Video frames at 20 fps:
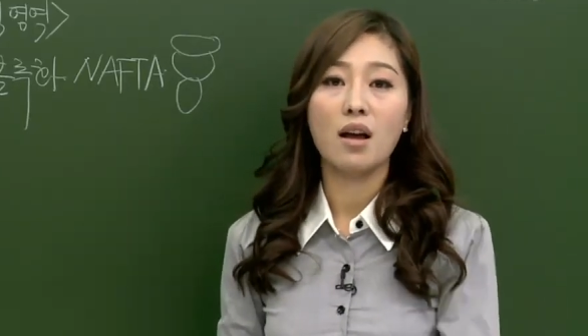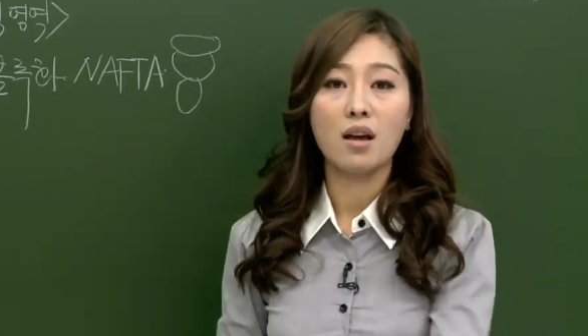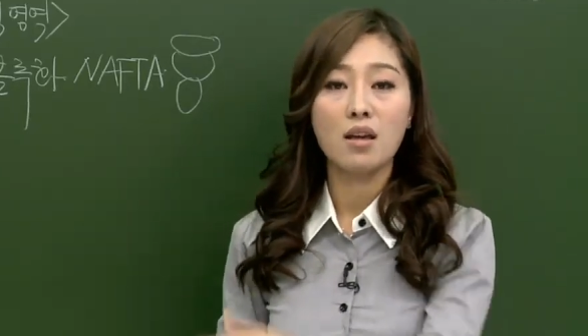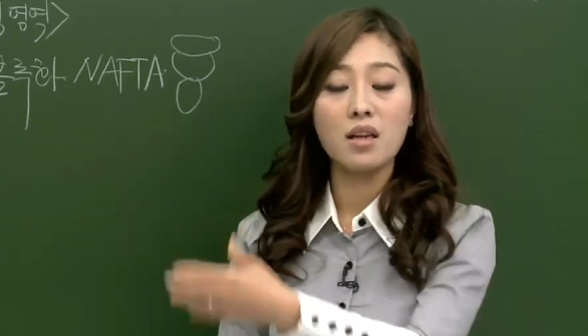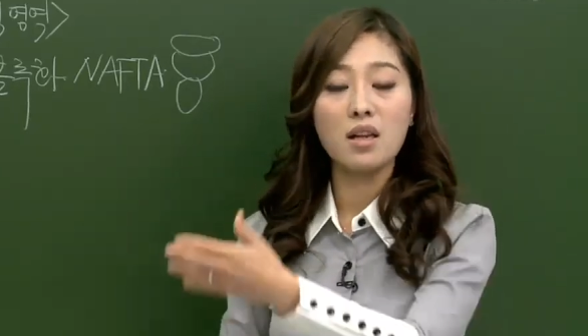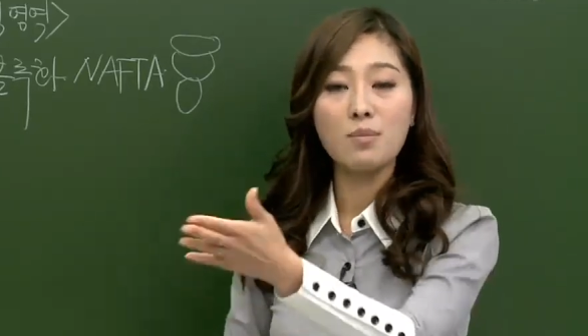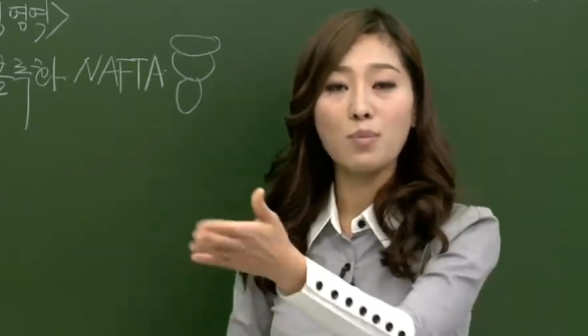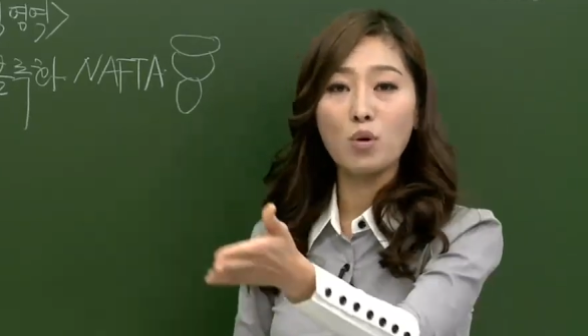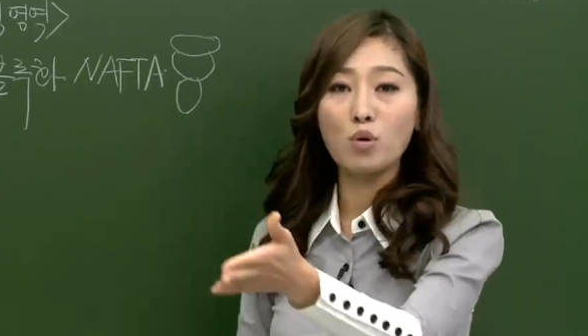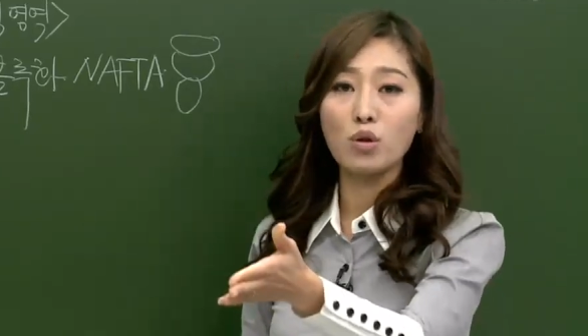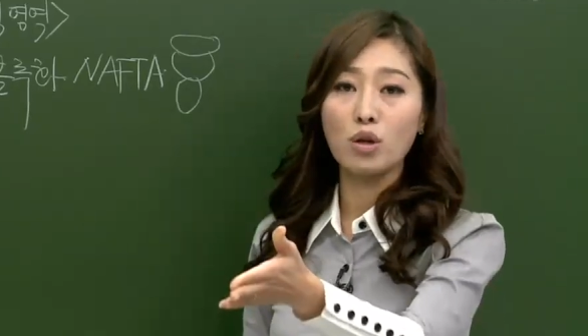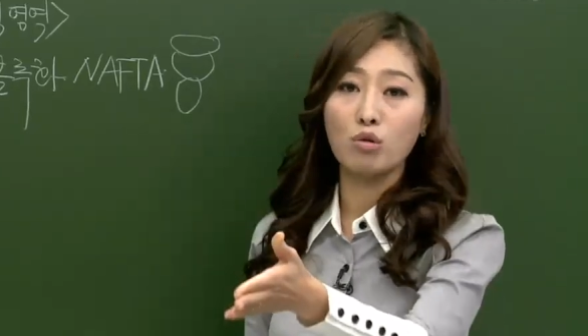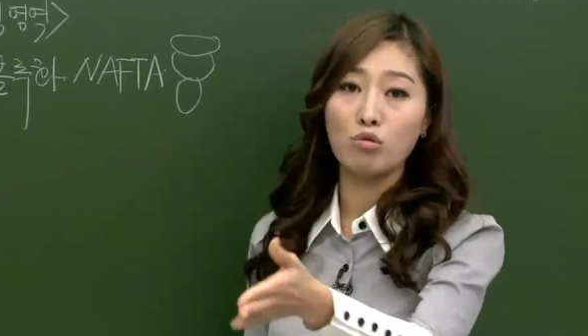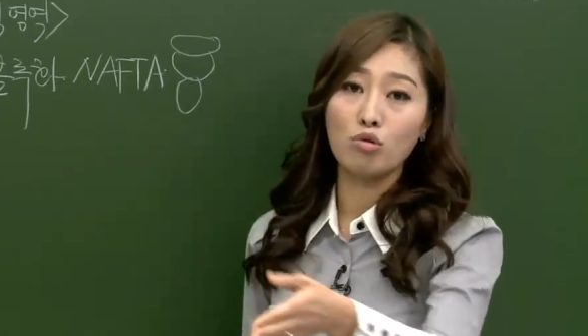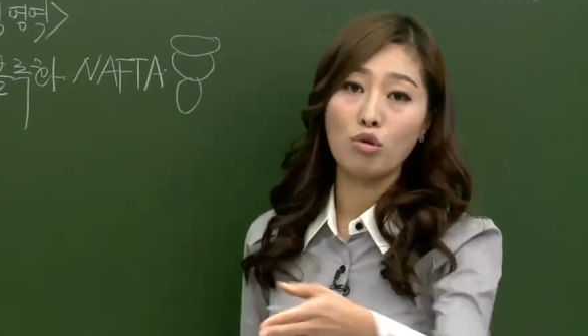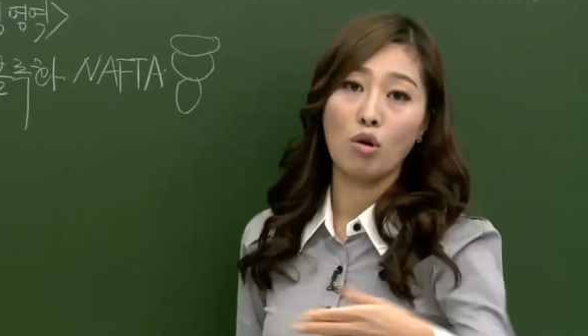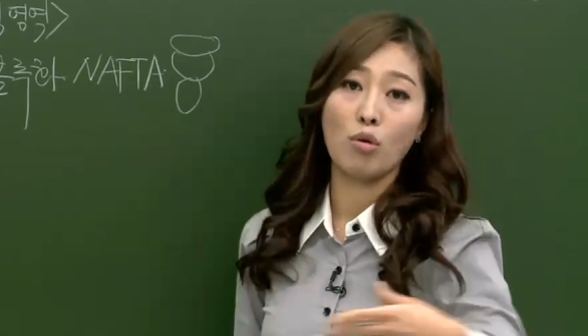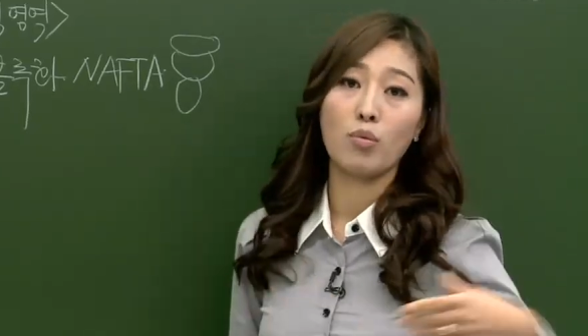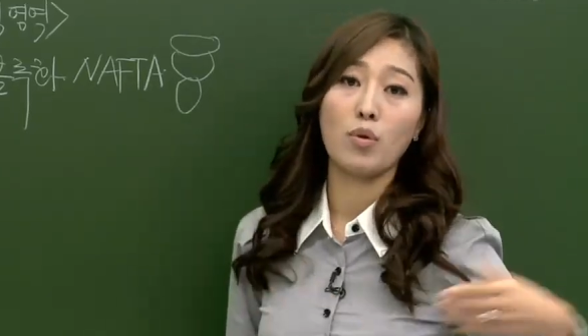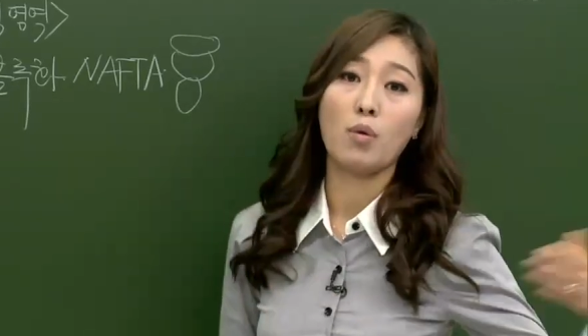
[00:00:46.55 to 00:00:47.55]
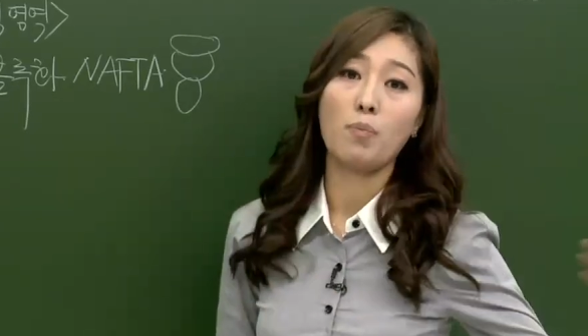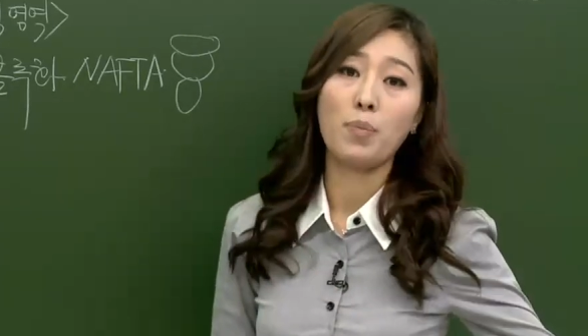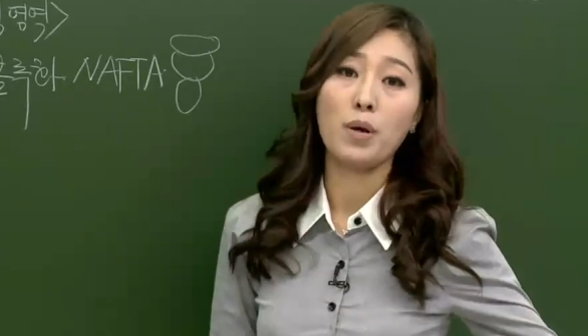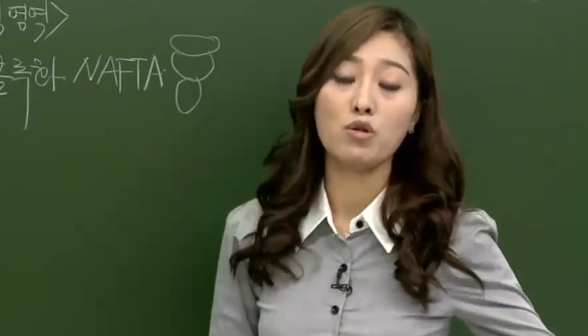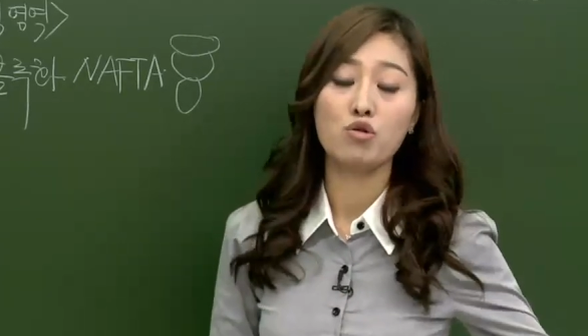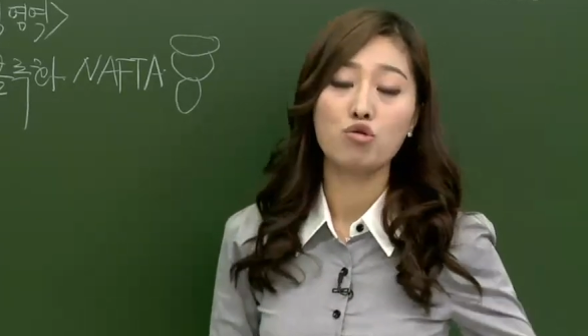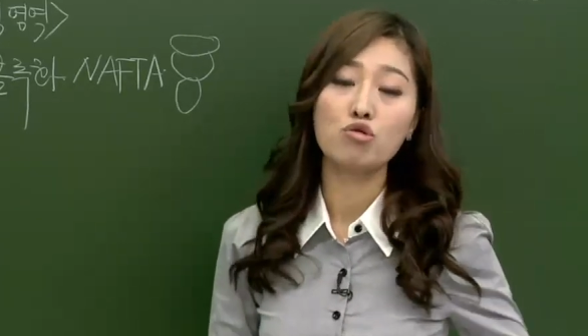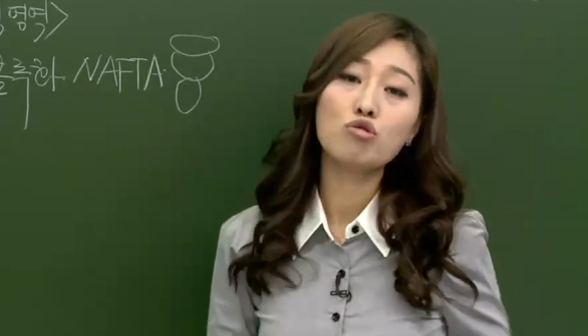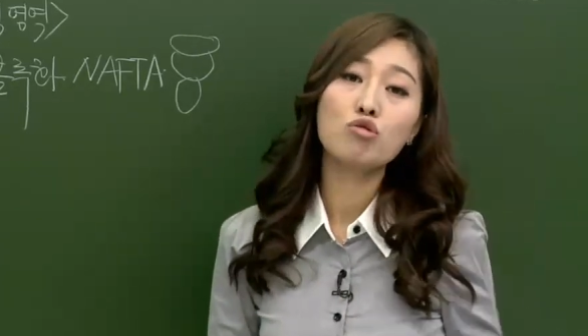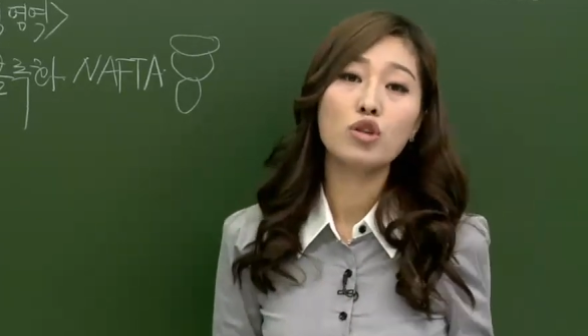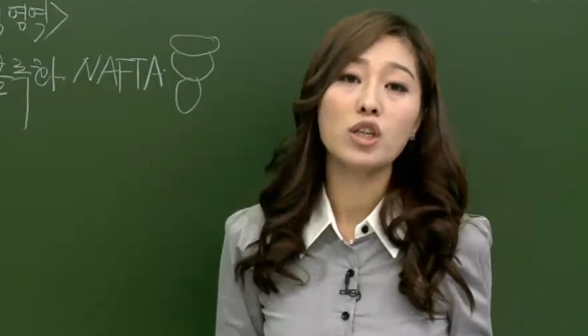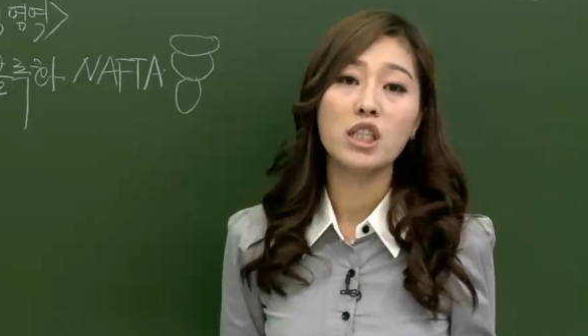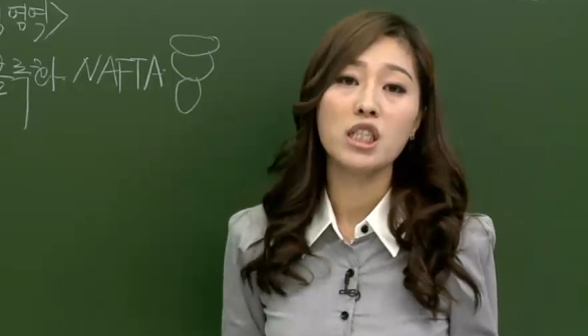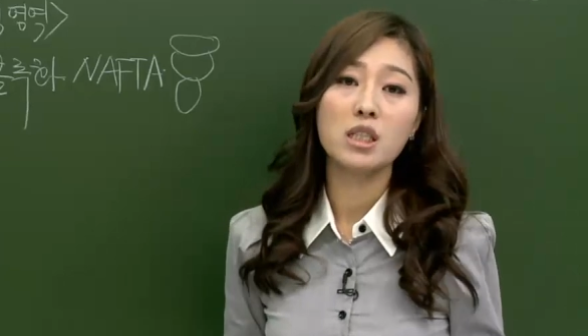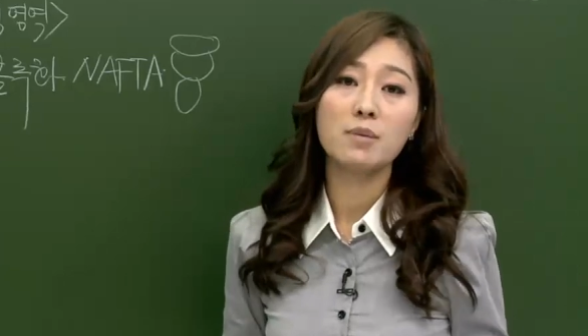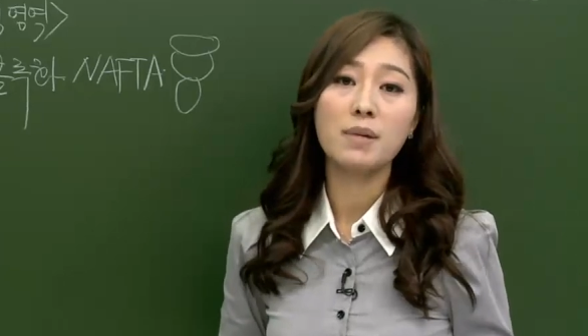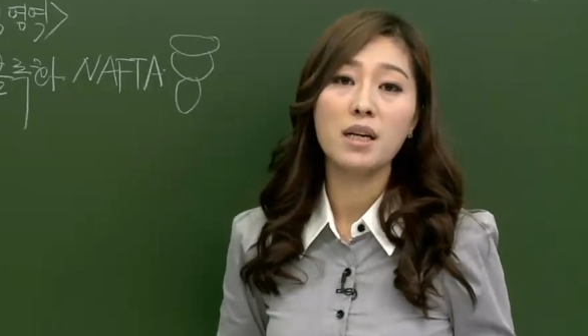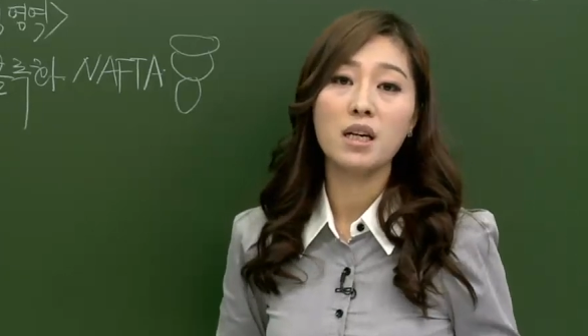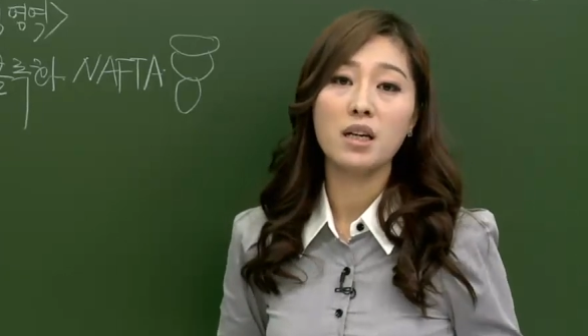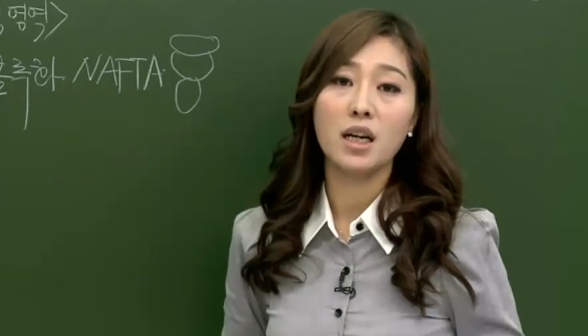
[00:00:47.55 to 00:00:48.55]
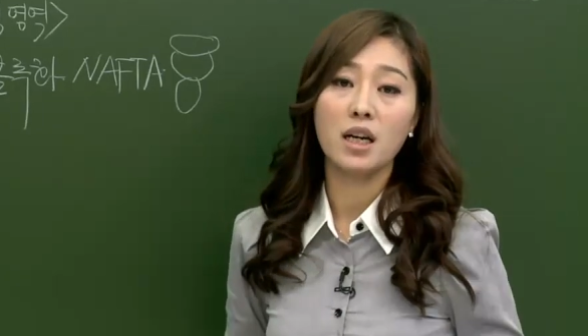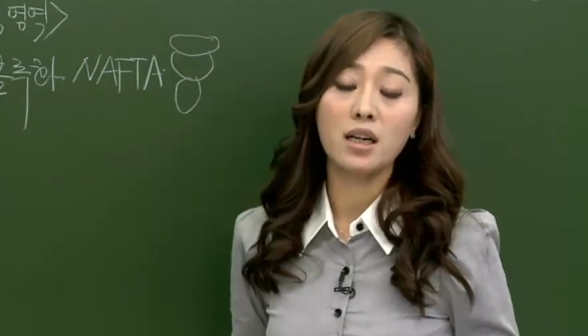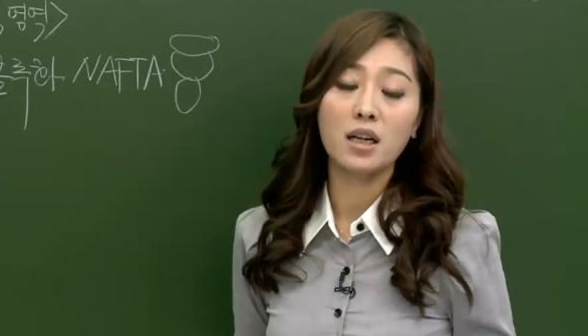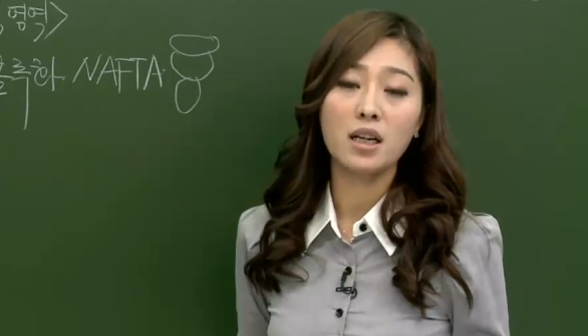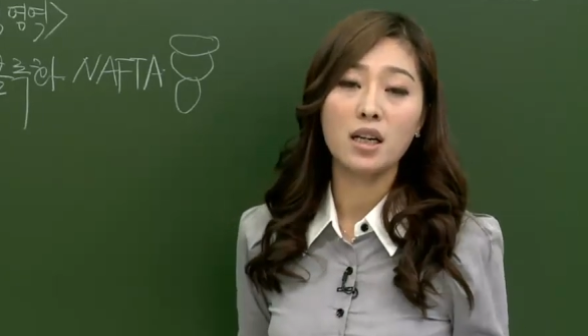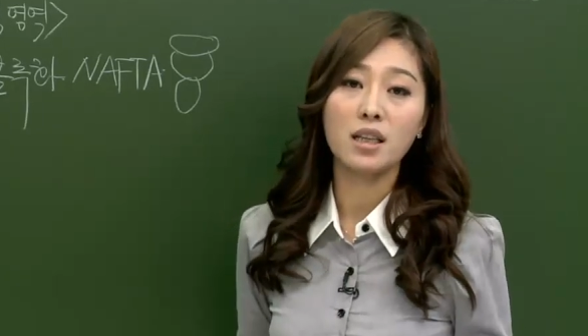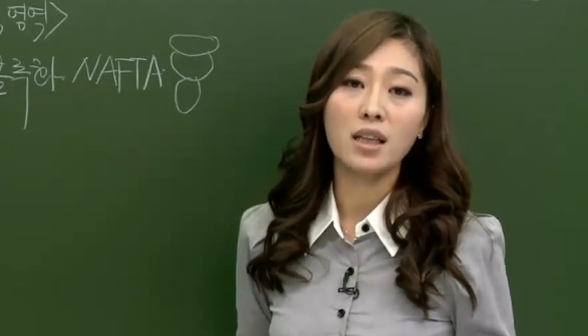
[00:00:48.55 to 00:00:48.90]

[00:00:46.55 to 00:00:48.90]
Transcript: 일본 있고 옆에 중국 있지만 각각의